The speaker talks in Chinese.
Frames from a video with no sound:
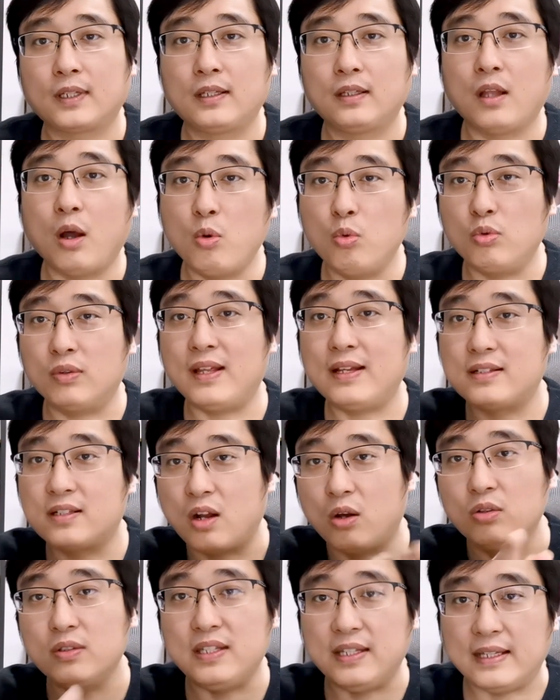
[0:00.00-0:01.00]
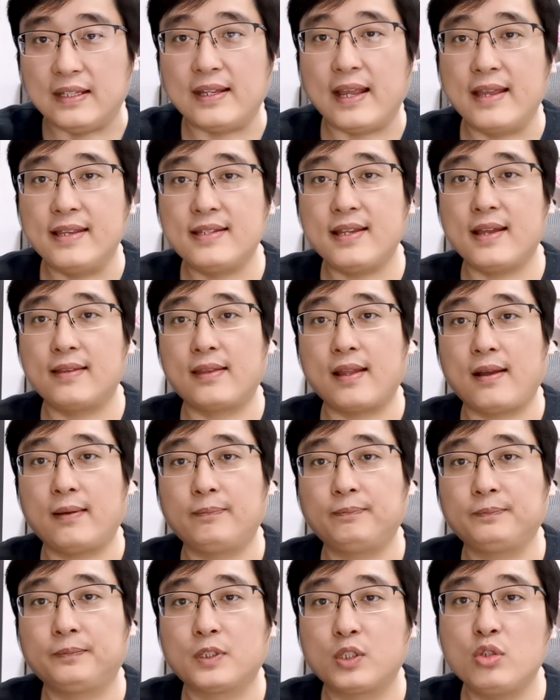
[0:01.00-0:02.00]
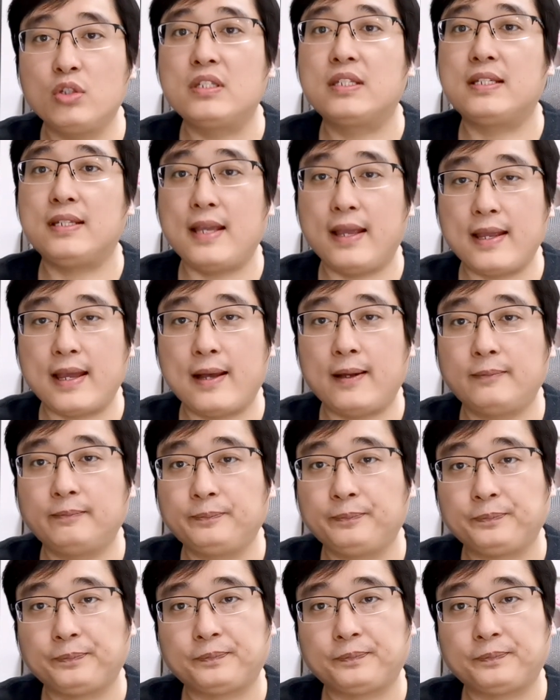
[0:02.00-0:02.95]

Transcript: 老五在找你连线呢，去接呀。